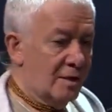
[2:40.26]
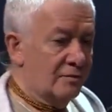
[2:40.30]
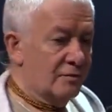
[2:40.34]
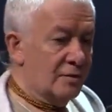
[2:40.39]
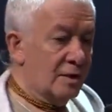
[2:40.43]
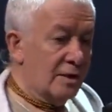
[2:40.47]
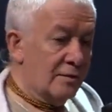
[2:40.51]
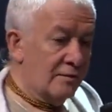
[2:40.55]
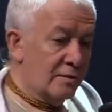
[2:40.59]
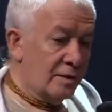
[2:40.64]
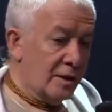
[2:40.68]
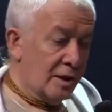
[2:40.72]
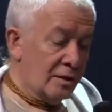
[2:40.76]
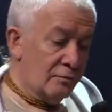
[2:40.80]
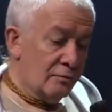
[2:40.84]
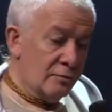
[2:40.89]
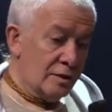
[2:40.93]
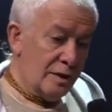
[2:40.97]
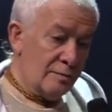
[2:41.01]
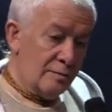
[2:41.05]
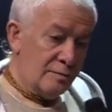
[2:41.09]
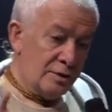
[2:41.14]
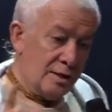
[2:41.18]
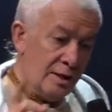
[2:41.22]
В деревнях
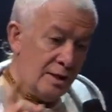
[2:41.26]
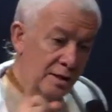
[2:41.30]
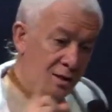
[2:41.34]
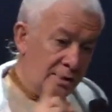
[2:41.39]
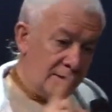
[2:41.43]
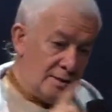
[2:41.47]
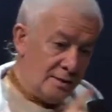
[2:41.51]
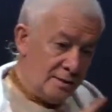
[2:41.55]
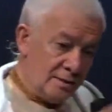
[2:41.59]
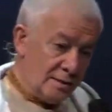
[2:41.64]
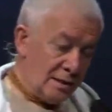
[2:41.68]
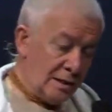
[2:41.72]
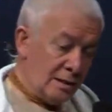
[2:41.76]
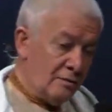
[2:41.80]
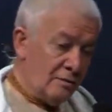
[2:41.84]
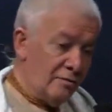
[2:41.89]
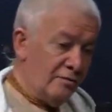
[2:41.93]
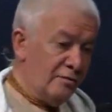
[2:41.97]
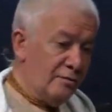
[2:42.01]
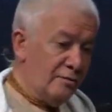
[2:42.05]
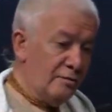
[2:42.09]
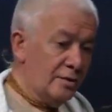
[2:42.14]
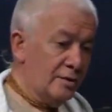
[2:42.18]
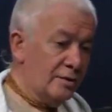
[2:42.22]
люди общались с
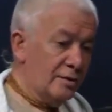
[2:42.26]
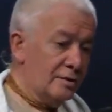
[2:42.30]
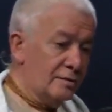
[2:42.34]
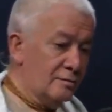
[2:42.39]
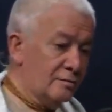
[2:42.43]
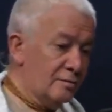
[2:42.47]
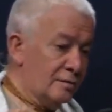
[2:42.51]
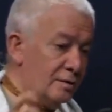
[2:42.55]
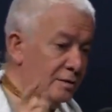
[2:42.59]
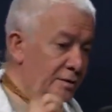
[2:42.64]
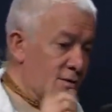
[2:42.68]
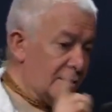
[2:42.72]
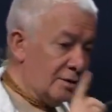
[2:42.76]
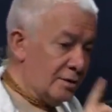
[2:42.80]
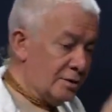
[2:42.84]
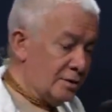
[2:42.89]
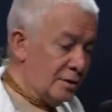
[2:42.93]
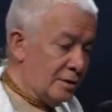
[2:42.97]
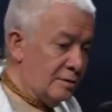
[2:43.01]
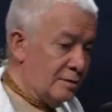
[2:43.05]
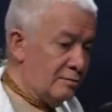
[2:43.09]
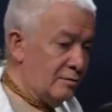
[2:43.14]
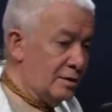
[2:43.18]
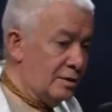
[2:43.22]
коровами, с
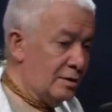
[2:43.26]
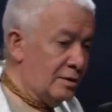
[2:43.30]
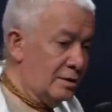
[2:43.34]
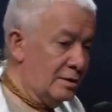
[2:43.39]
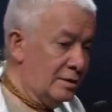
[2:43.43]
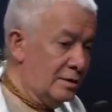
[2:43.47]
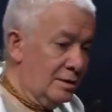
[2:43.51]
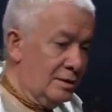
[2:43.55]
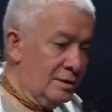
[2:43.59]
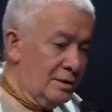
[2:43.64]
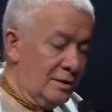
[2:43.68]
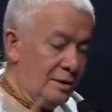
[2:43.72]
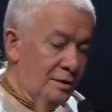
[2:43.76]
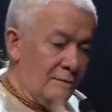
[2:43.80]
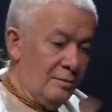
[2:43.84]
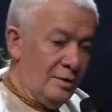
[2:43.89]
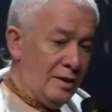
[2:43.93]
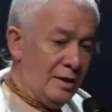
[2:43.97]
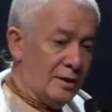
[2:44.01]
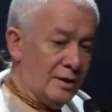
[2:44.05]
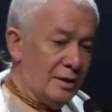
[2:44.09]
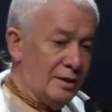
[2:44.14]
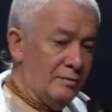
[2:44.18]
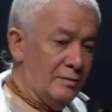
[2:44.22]
лошадьми, с
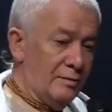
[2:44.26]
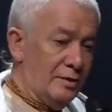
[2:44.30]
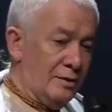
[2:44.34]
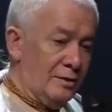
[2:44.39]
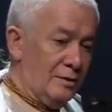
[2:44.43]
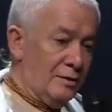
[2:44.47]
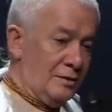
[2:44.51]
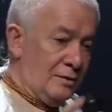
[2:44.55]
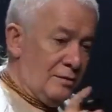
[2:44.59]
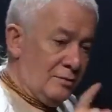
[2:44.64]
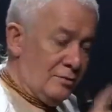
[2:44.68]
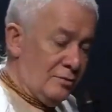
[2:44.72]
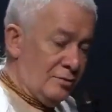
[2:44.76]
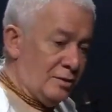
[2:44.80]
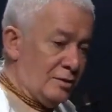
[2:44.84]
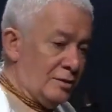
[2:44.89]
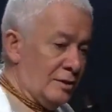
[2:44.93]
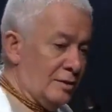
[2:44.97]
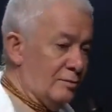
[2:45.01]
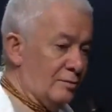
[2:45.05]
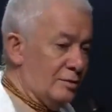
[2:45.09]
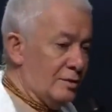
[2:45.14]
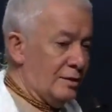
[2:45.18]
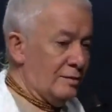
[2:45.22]
собаками, с
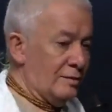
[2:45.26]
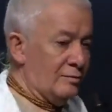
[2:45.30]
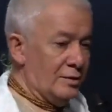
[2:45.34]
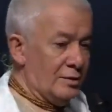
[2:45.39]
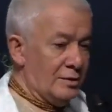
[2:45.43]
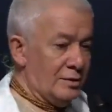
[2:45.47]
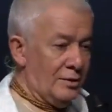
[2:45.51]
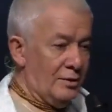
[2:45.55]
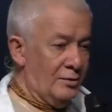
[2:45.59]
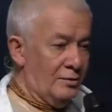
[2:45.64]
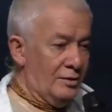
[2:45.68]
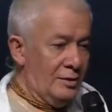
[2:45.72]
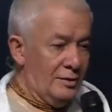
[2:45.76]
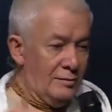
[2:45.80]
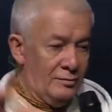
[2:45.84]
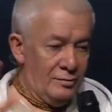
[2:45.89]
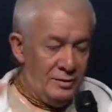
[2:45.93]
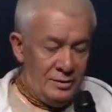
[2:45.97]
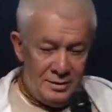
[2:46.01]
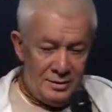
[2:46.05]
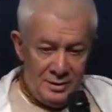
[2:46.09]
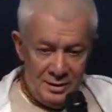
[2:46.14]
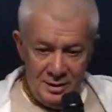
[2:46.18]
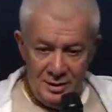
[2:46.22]
кошками, там, не знаю, там,
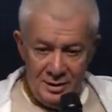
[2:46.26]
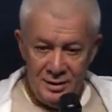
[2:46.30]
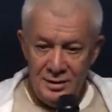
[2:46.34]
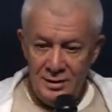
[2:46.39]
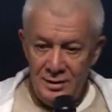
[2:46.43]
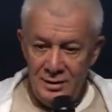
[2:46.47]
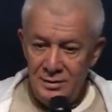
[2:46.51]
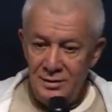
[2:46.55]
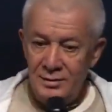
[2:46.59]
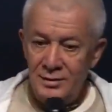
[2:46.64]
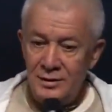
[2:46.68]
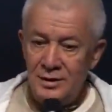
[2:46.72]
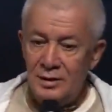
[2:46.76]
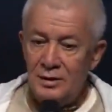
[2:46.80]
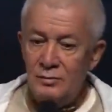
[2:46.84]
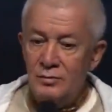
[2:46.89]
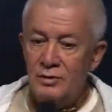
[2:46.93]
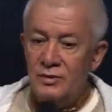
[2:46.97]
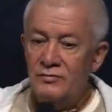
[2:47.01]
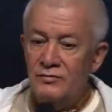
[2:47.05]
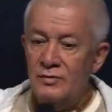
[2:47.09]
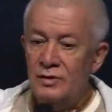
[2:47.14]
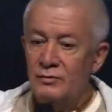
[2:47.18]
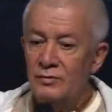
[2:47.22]
с дикими
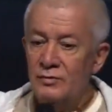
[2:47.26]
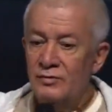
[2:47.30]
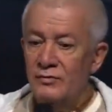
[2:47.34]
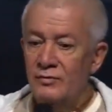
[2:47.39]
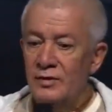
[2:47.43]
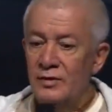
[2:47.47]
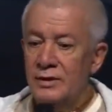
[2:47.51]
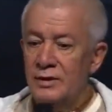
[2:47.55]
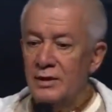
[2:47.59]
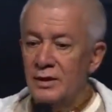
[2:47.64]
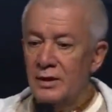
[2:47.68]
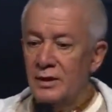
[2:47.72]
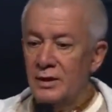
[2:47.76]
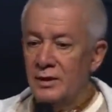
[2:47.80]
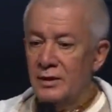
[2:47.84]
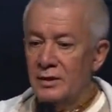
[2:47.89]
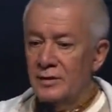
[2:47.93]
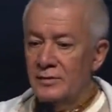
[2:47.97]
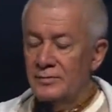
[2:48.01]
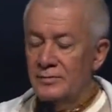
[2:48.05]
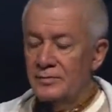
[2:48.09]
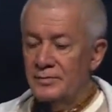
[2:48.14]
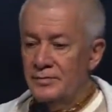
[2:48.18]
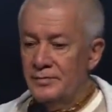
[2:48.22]
зверями в
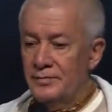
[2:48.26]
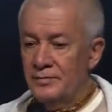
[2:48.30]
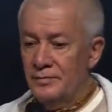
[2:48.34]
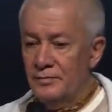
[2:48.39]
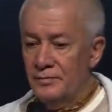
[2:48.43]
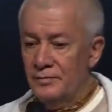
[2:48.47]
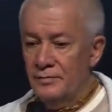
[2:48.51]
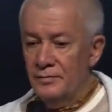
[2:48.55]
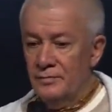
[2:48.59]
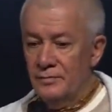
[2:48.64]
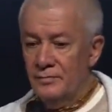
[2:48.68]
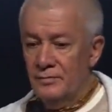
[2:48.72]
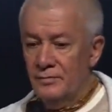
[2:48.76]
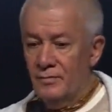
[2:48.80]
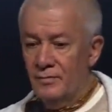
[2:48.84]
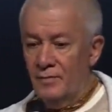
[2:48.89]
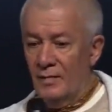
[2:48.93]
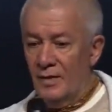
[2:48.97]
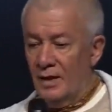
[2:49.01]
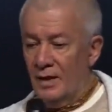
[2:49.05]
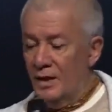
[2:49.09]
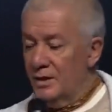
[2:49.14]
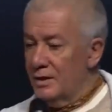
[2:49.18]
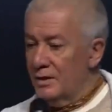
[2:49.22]
лесах.
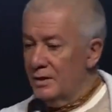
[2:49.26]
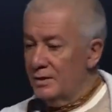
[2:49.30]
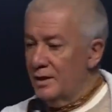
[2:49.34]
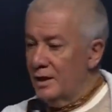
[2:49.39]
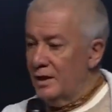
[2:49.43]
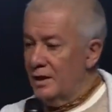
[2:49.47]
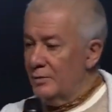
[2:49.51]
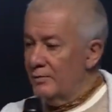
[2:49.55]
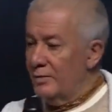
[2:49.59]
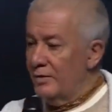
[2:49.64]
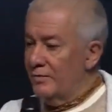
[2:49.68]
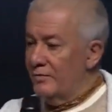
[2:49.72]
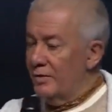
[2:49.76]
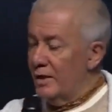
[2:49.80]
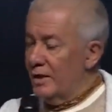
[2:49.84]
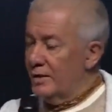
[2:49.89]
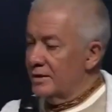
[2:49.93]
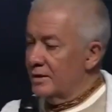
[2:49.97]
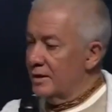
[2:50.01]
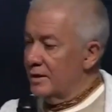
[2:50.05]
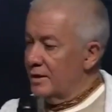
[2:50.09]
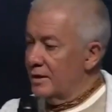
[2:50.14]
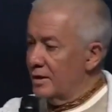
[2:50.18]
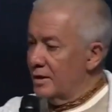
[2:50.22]
Они знали их
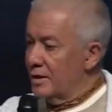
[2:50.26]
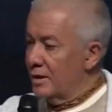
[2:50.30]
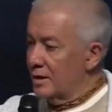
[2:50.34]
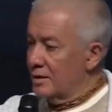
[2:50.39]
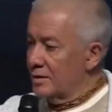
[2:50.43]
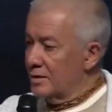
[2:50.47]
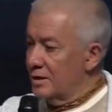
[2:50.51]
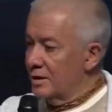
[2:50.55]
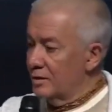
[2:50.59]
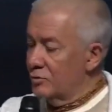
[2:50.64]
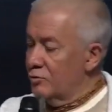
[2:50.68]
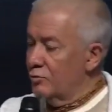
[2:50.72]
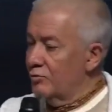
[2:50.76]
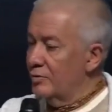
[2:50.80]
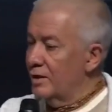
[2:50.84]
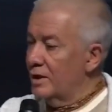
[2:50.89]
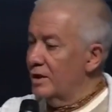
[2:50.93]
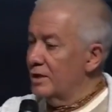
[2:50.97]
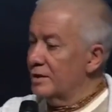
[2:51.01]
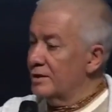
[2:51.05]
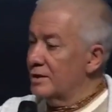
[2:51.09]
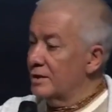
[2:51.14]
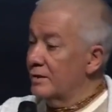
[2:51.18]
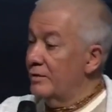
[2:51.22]
повадки, характер, они
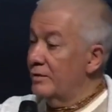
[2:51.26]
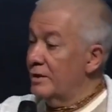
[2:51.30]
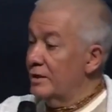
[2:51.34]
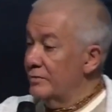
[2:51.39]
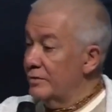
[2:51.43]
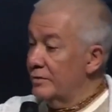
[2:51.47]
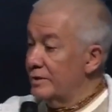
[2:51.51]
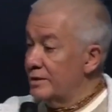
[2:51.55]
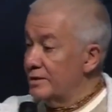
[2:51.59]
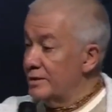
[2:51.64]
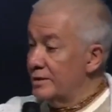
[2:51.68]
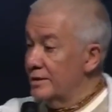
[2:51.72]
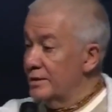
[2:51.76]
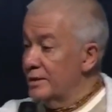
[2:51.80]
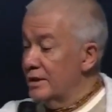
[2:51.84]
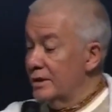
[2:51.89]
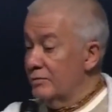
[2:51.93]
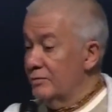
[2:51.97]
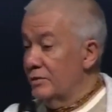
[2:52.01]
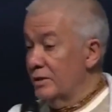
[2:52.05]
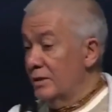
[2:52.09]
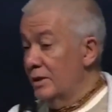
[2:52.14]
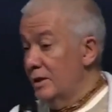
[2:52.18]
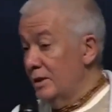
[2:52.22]
умели разговаривать с
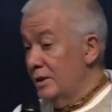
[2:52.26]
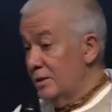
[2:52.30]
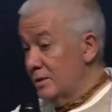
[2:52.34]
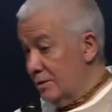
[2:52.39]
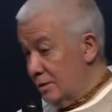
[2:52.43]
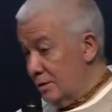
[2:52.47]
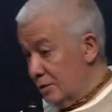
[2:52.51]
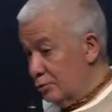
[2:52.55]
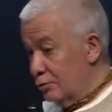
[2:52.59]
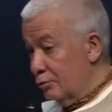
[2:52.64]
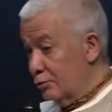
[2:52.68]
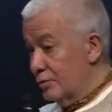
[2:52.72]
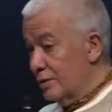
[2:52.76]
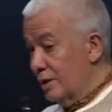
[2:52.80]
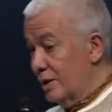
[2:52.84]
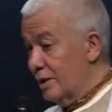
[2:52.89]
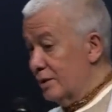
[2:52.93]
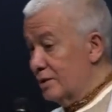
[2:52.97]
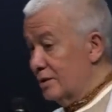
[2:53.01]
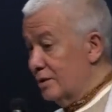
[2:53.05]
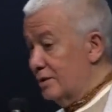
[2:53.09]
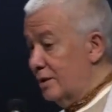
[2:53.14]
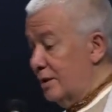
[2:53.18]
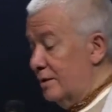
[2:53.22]
тиграми. Терсу
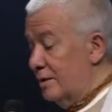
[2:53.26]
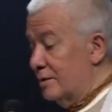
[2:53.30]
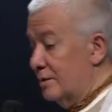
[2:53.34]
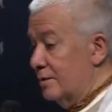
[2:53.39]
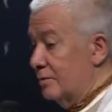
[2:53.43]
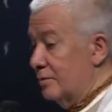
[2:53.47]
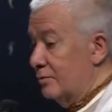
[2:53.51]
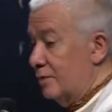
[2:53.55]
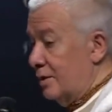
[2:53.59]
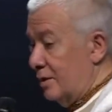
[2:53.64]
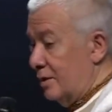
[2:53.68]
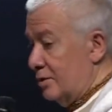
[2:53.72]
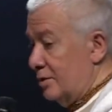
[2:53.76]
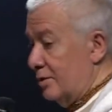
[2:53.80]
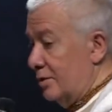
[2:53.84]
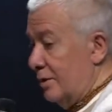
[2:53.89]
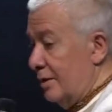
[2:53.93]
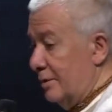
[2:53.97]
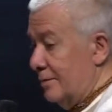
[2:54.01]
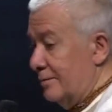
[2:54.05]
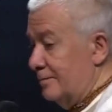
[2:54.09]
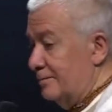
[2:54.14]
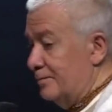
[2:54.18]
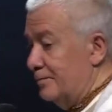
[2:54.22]
Зала читали книгу? Я
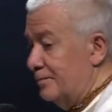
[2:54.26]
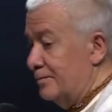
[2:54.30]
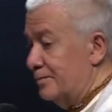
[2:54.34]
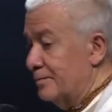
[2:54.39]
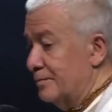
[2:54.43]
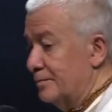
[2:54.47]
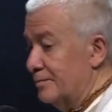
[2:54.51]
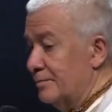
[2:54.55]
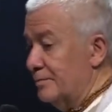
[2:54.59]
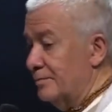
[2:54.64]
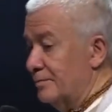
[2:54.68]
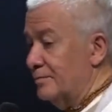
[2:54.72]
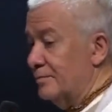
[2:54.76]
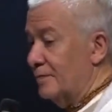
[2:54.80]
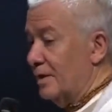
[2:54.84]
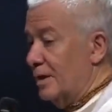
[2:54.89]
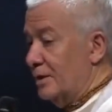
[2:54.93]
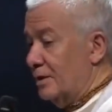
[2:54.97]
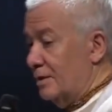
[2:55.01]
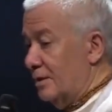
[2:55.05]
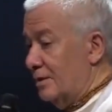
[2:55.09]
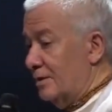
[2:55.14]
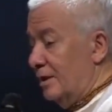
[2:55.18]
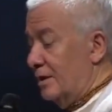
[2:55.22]
читал.
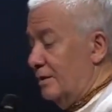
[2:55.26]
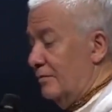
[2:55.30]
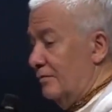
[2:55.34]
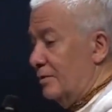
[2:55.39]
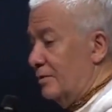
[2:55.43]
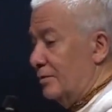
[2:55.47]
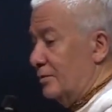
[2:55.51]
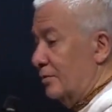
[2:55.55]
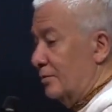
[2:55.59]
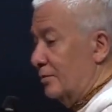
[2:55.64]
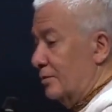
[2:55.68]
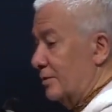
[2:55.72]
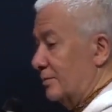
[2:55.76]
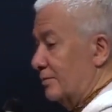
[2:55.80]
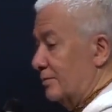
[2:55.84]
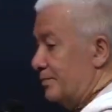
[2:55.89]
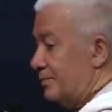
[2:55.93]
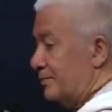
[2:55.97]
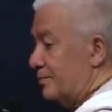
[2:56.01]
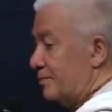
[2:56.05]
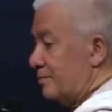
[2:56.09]
Я жил на Дальнем Востоке.